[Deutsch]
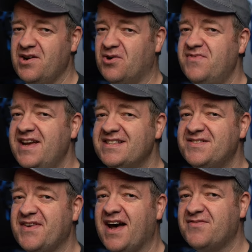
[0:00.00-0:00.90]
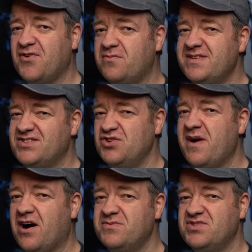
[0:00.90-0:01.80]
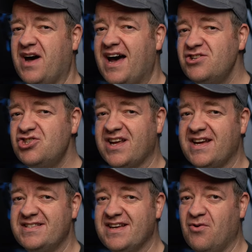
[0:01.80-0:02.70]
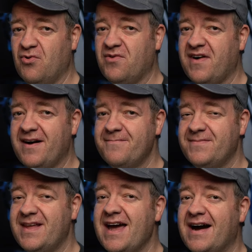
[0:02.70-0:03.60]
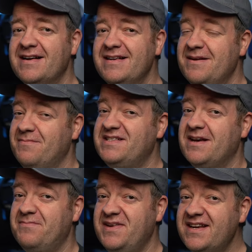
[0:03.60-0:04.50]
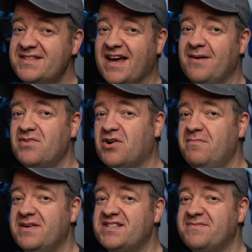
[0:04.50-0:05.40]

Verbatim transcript: Und wer jetzt fragt, warum das überhaupt so anstrengend da hoch war, naja, mit der Peak Tram kommt man